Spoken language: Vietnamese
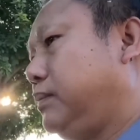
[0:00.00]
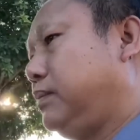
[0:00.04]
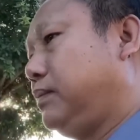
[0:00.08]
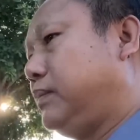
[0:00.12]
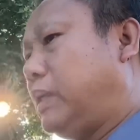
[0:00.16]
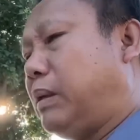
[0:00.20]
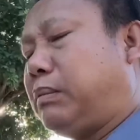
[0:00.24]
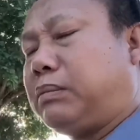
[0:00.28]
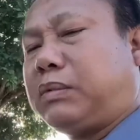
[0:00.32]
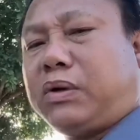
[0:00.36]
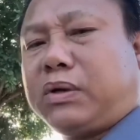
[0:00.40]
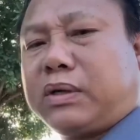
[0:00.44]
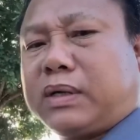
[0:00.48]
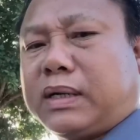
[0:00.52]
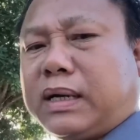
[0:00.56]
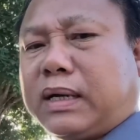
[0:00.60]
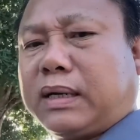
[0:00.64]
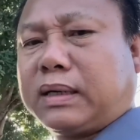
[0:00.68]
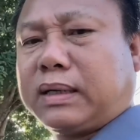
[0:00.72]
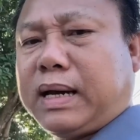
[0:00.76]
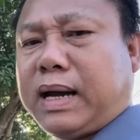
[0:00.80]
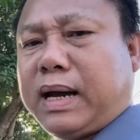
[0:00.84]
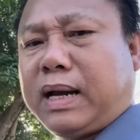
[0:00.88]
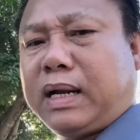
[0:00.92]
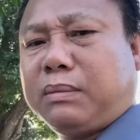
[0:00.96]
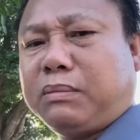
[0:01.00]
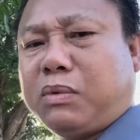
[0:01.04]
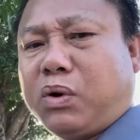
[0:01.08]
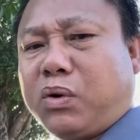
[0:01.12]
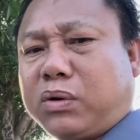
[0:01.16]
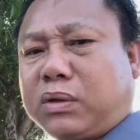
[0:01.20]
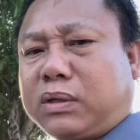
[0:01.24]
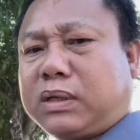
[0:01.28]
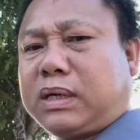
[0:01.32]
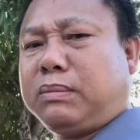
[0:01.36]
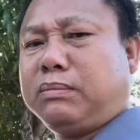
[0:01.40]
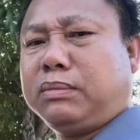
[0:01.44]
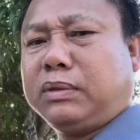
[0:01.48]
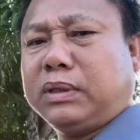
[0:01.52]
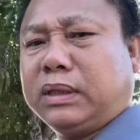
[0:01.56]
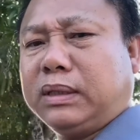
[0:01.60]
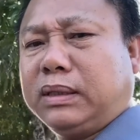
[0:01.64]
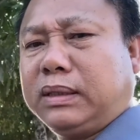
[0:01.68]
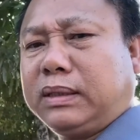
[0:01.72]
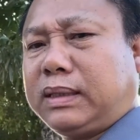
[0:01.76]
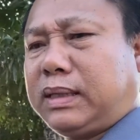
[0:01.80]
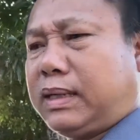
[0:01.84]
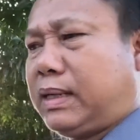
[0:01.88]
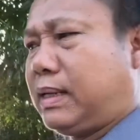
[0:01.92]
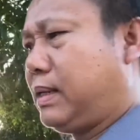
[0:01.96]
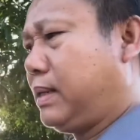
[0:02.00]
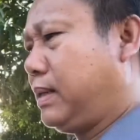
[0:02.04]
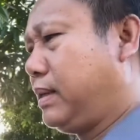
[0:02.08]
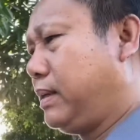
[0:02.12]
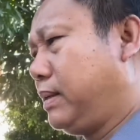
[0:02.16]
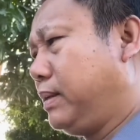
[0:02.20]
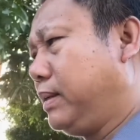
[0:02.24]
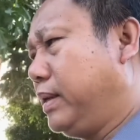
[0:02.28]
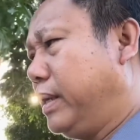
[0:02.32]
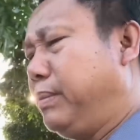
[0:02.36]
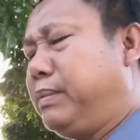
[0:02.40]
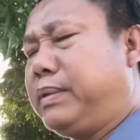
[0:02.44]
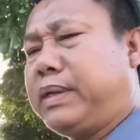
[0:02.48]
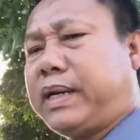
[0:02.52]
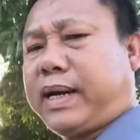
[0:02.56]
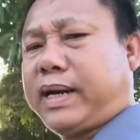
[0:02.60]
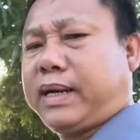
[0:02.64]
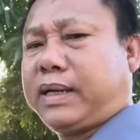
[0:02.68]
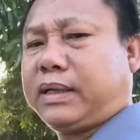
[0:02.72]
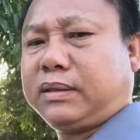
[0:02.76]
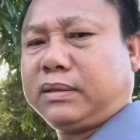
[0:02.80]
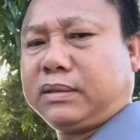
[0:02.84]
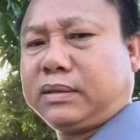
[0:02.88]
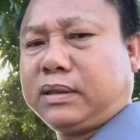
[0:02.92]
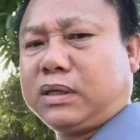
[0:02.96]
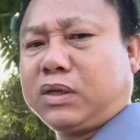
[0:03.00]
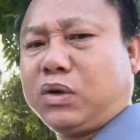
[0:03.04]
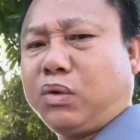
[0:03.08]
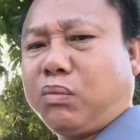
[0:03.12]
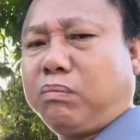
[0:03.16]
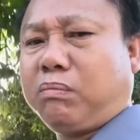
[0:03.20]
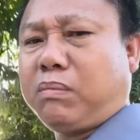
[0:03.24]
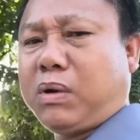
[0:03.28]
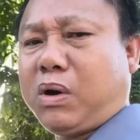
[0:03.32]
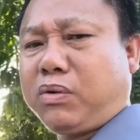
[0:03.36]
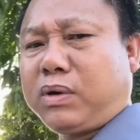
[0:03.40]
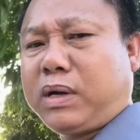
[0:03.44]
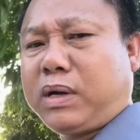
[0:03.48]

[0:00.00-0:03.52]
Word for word: ông nói rằng đây là một trong những cái điểm ngãn cái cục máu